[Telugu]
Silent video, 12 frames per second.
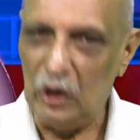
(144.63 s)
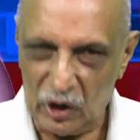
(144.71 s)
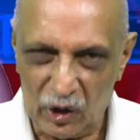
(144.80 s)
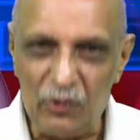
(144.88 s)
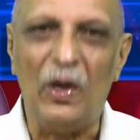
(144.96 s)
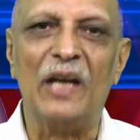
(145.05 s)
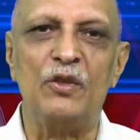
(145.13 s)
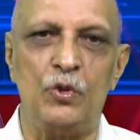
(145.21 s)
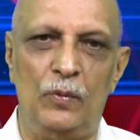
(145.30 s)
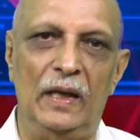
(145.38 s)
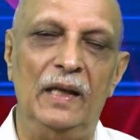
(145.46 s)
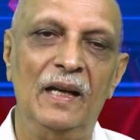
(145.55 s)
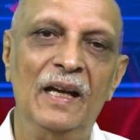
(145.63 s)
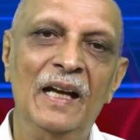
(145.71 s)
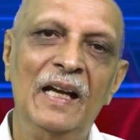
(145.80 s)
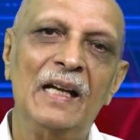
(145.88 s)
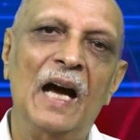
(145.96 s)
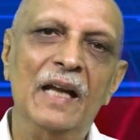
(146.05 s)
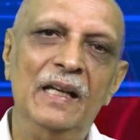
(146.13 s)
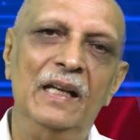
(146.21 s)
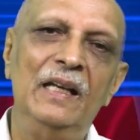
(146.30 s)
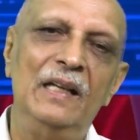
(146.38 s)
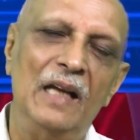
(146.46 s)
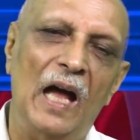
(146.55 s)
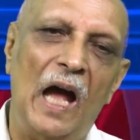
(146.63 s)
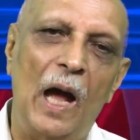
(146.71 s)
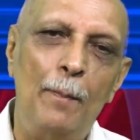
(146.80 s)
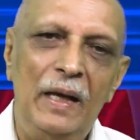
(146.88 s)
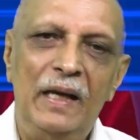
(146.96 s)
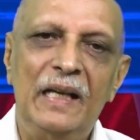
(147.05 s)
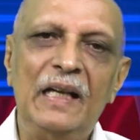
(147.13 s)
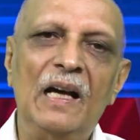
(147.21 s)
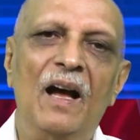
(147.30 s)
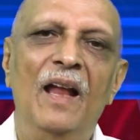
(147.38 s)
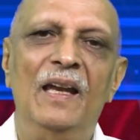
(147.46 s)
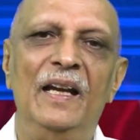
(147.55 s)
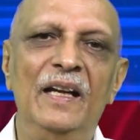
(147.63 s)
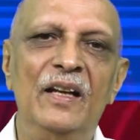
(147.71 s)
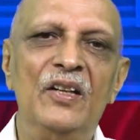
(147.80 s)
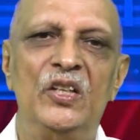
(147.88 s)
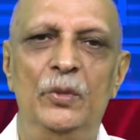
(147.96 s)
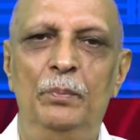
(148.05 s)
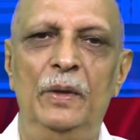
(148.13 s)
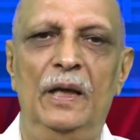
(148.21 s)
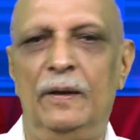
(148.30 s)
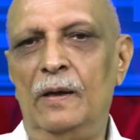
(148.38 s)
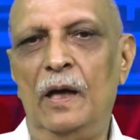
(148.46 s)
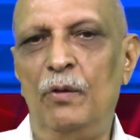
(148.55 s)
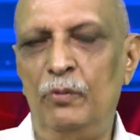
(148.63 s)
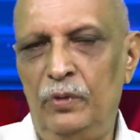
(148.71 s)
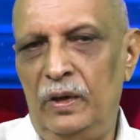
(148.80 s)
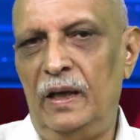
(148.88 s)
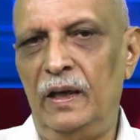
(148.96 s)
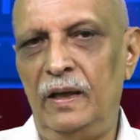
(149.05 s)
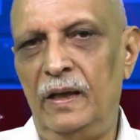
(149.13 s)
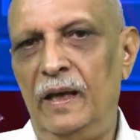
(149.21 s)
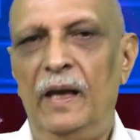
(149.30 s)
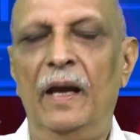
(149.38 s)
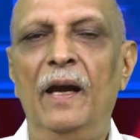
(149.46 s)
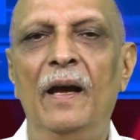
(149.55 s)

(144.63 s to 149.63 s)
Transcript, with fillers: లేదు యాక్చువల్లీ కానీ అమెరికా లీడర్షిప్ ఎట్లా ఉంది అంటే